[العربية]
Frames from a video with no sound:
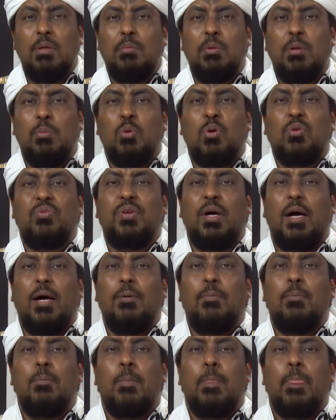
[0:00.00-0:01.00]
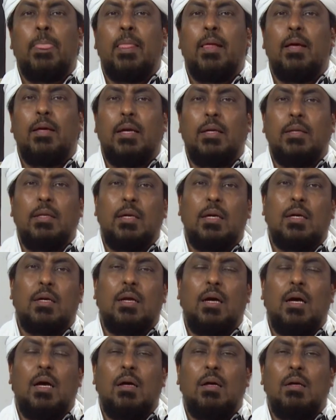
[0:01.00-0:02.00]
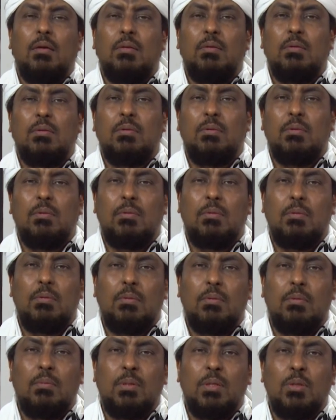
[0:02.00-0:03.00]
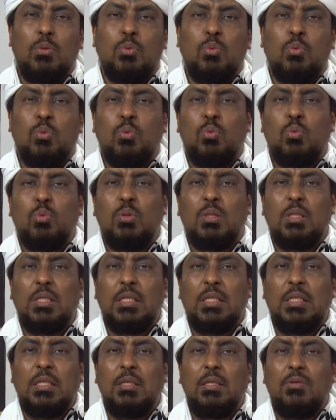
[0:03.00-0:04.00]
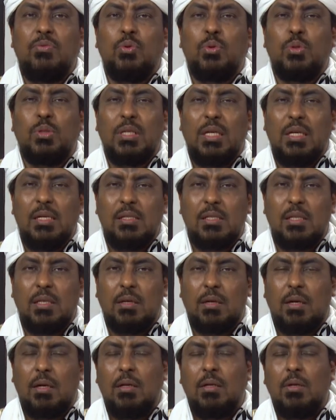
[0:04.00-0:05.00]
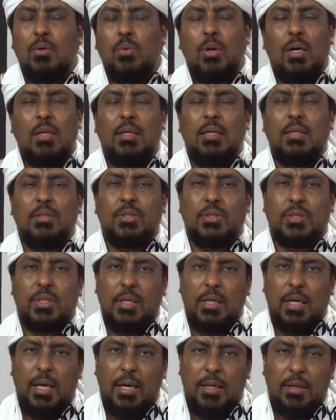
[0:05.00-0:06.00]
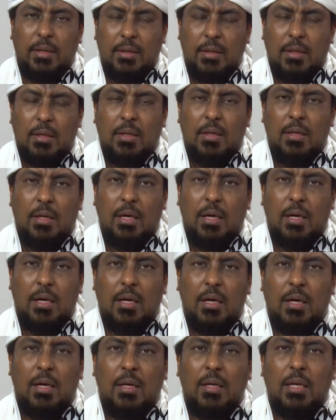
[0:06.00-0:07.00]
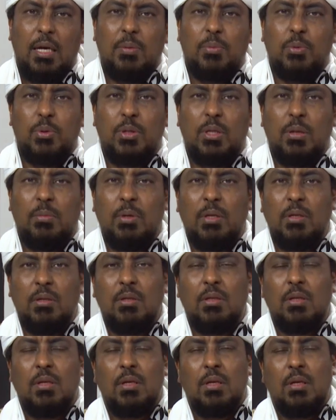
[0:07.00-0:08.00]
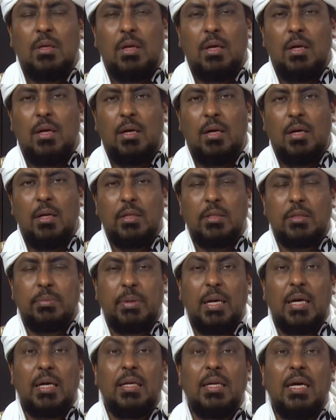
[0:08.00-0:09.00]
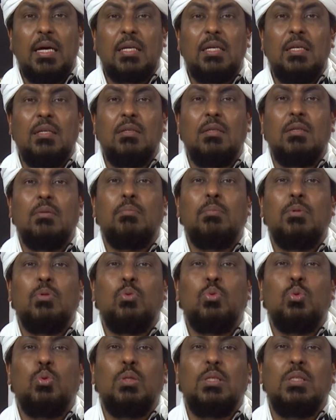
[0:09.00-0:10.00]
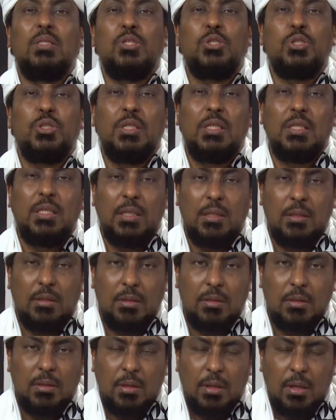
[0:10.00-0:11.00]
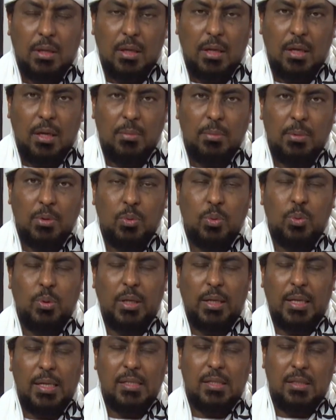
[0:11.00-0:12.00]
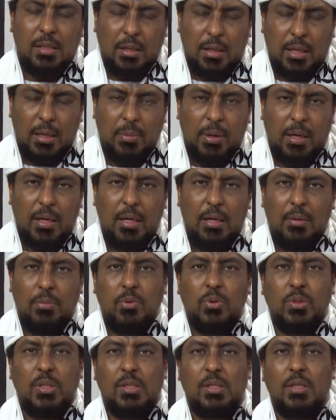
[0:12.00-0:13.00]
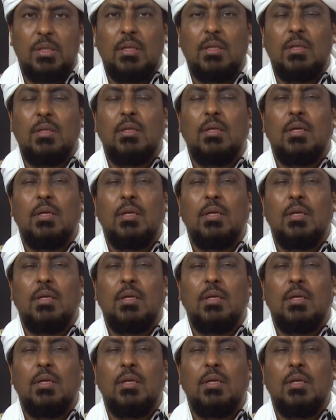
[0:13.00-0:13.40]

المخفاة يعني يقرأ أنبئوني فرجة يسيرة وهذا ليس صحيحا آه لا بد من آه الإطباق لكن من دون تشديد آه من دون كز كما قال ابن الجزري